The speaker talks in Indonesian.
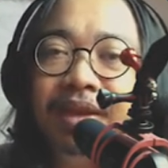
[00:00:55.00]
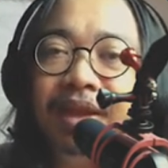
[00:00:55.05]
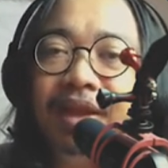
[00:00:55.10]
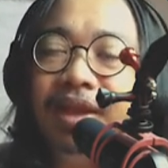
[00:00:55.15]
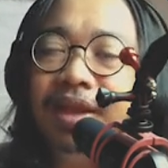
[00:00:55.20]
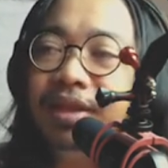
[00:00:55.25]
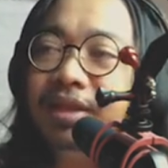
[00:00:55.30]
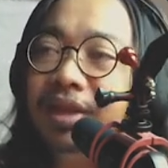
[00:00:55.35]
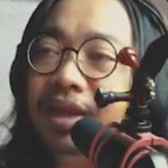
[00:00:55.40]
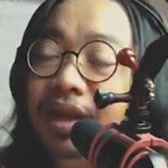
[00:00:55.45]

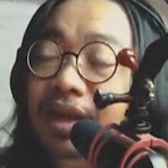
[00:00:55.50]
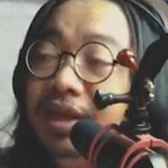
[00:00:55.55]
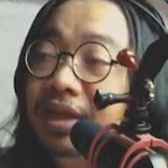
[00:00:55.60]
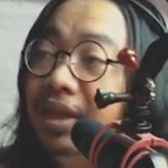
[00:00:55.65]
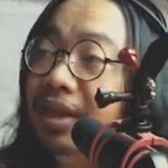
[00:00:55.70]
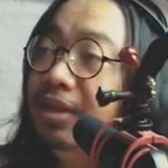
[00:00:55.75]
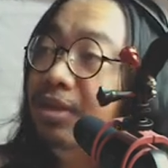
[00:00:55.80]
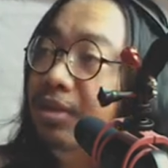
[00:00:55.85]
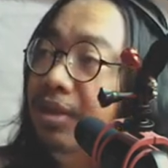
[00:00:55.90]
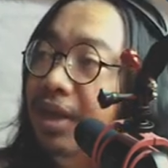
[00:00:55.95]
Nah, sekarang
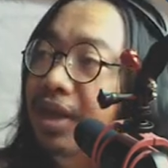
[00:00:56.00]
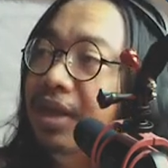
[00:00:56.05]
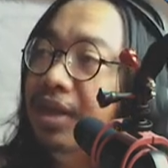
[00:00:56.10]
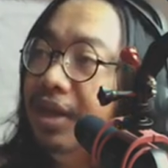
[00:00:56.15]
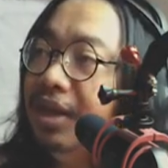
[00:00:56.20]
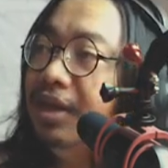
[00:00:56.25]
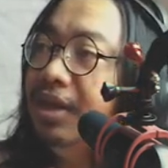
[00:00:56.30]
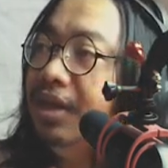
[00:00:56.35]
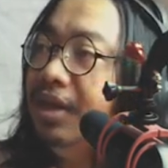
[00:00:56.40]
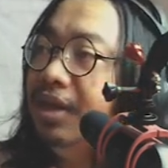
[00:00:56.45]
kita sudah
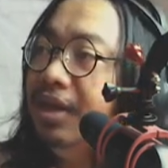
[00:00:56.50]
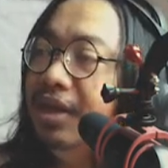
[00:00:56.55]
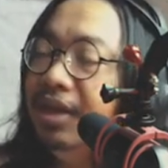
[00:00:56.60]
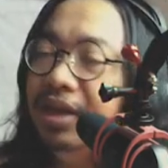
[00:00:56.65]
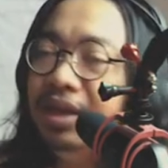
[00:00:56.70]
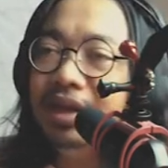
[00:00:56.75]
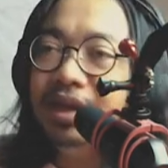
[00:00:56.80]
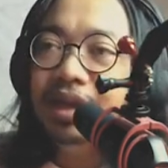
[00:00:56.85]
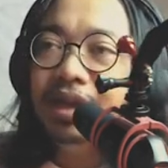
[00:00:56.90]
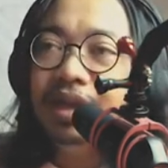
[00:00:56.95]
ada
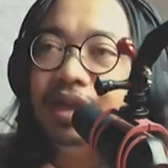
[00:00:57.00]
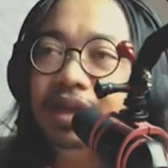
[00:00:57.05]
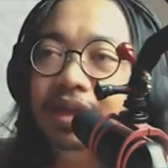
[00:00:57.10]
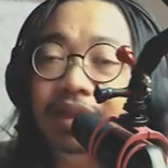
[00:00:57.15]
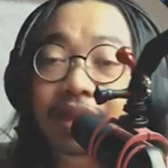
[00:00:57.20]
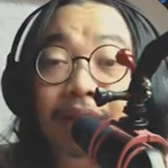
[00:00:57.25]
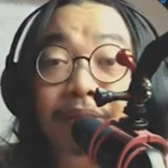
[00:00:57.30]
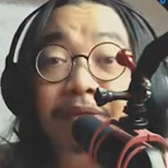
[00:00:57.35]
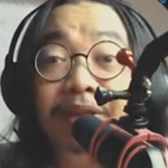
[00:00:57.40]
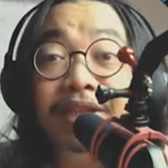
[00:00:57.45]
di uh,
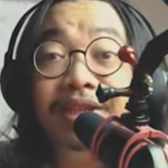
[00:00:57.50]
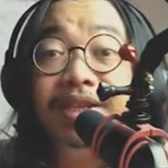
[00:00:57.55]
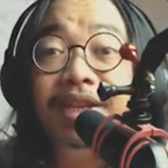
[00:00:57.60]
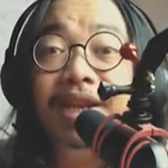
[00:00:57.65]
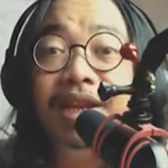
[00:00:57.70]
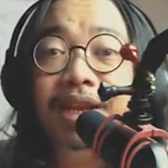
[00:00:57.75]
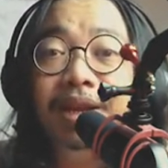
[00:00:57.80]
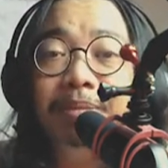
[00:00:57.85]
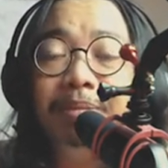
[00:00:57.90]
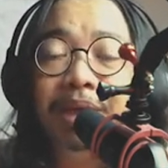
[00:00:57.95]

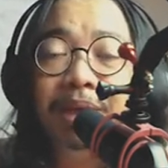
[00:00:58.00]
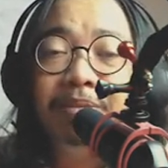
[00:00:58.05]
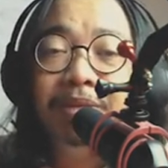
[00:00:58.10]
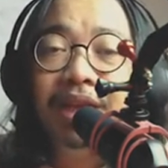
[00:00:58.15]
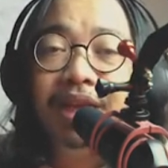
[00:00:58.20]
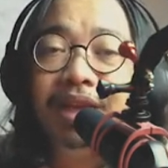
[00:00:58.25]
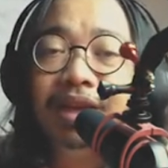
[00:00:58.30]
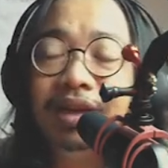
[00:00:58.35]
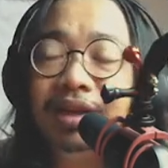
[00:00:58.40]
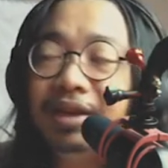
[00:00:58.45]
interface-nya
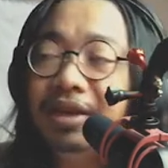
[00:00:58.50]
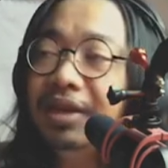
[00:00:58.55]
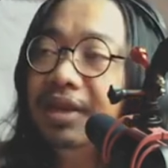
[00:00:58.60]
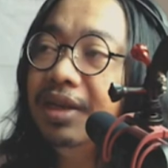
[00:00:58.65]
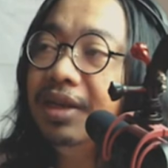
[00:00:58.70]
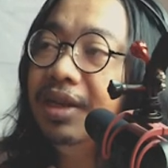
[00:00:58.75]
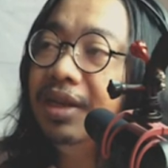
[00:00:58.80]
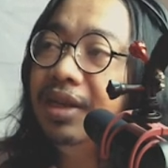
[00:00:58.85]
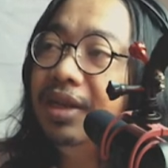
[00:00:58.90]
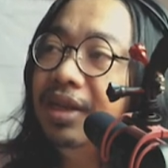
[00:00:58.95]
Premiere.
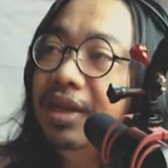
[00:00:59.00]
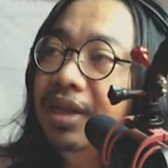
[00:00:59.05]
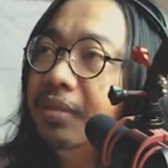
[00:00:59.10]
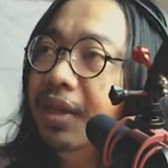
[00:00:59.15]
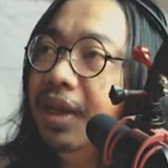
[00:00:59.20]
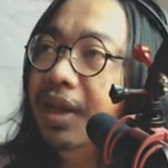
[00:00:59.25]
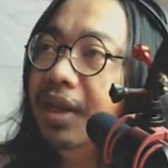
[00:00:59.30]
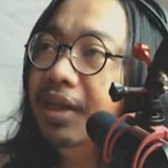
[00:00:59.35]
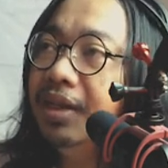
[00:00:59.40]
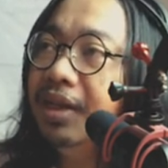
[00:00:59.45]

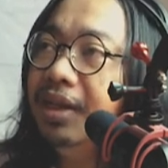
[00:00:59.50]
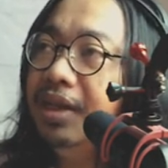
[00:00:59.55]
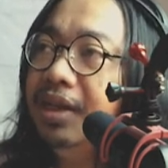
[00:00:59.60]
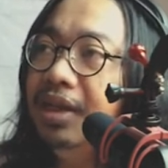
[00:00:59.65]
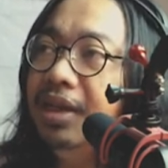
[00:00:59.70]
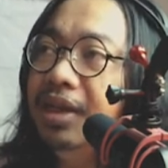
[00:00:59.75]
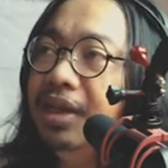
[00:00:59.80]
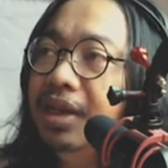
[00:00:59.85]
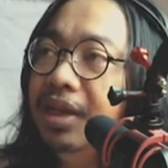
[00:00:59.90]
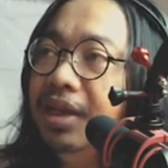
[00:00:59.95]
Nah,
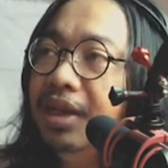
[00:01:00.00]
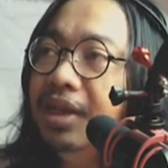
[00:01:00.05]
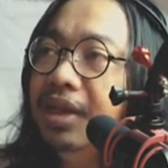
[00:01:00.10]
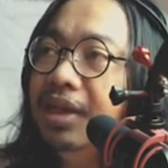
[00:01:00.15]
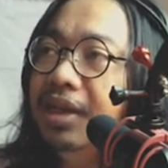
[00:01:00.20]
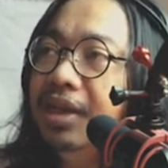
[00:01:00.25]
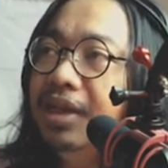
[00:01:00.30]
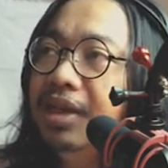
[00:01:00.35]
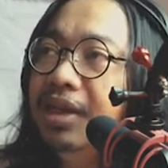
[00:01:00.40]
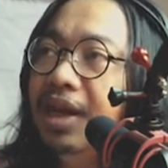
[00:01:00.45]
jadi
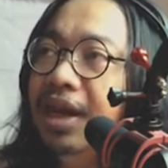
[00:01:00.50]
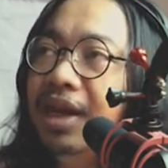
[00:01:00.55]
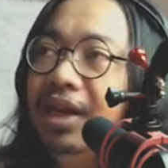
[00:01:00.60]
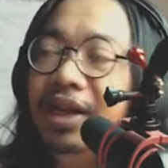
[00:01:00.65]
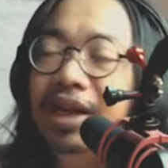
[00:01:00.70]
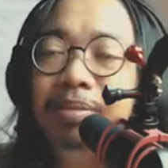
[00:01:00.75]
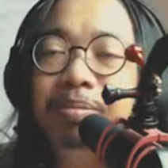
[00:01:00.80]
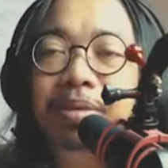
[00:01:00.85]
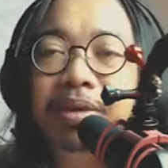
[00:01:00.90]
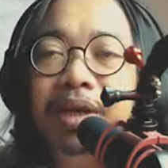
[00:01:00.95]
uh,
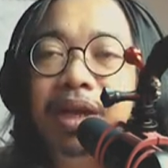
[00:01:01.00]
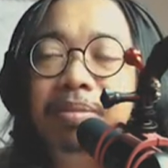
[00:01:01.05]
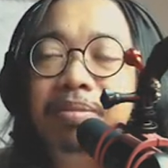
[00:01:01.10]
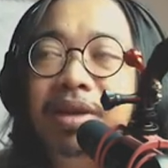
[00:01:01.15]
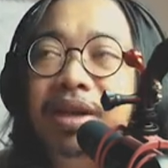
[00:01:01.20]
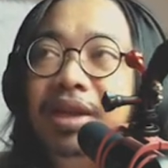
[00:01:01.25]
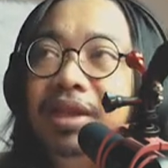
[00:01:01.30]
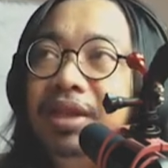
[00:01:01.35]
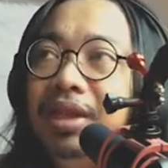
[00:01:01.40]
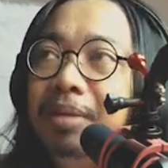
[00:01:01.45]
hal yang
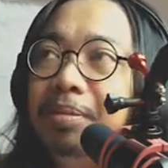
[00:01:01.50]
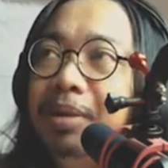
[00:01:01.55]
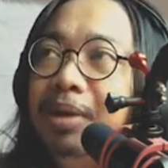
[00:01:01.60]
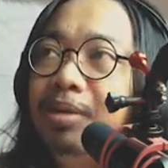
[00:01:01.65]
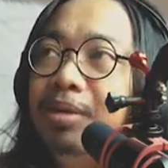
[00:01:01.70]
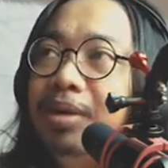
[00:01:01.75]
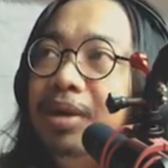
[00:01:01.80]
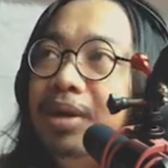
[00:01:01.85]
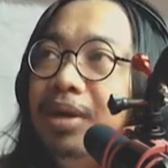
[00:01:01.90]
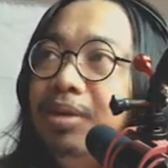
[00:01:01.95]
pertama kita
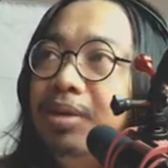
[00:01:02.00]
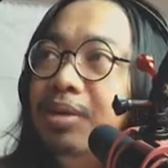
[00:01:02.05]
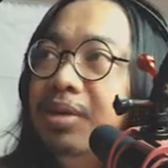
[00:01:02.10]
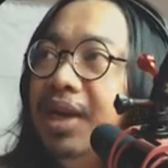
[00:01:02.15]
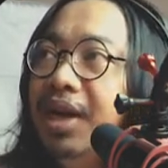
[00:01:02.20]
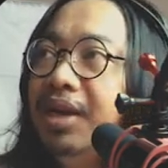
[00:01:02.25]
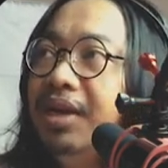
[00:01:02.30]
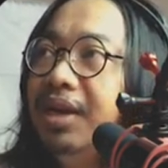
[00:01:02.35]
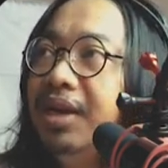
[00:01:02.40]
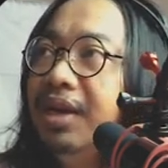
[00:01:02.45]
perlu
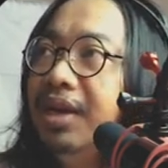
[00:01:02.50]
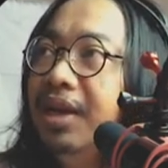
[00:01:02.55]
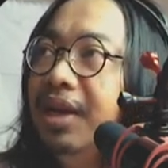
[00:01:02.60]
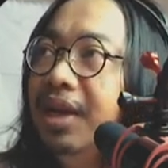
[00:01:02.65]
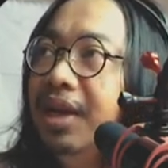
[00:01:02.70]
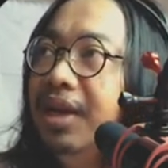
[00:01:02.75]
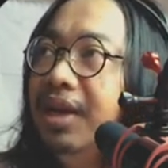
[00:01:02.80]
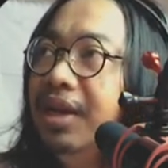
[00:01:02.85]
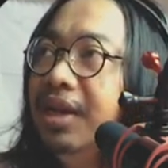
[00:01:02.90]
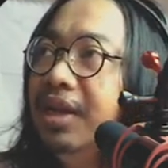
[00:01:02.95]
lakukan
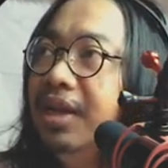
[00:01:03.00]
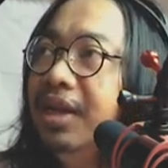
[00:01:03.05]
adalah